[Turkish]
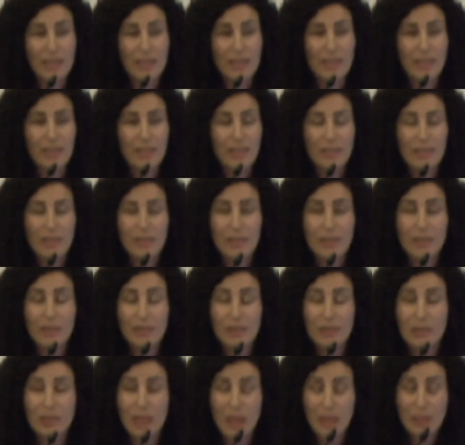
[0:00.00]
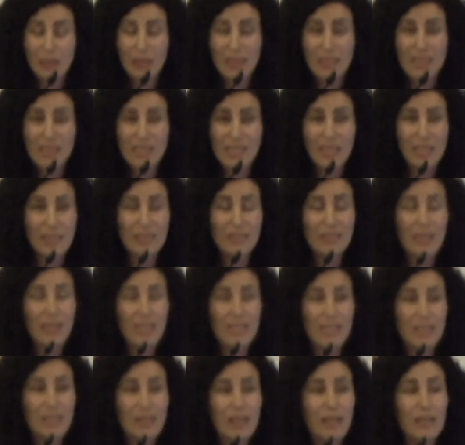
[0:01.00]
e, tam da insanın
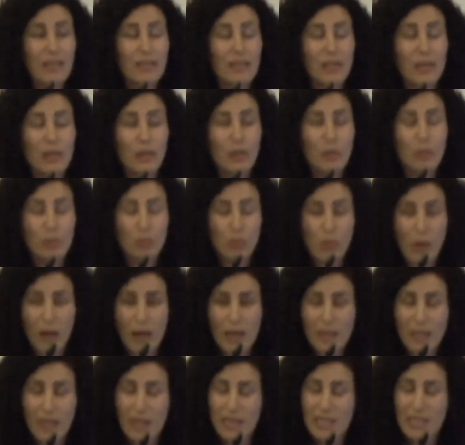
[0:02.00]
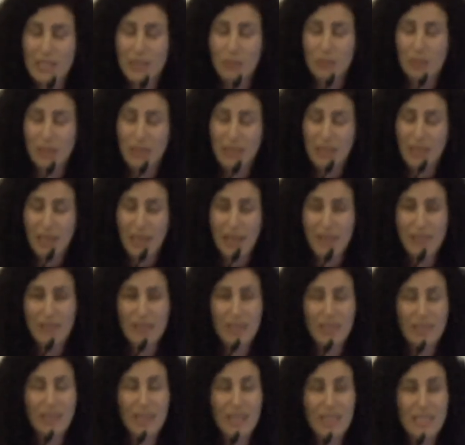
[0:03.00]
aslında doğa karşısında belki de
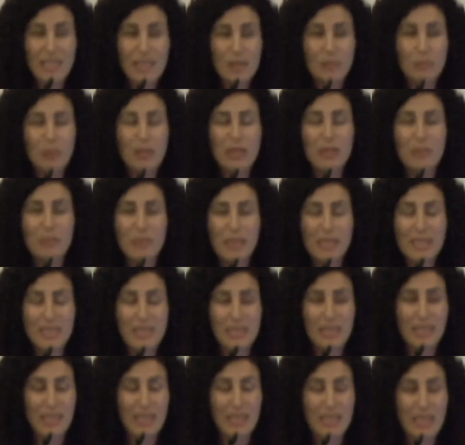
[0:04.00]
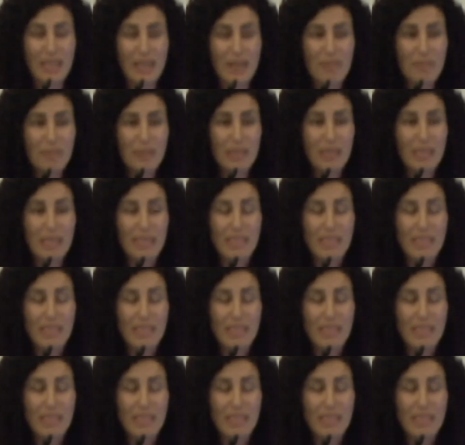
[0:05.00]
evren karşısında bilinmezliklerine,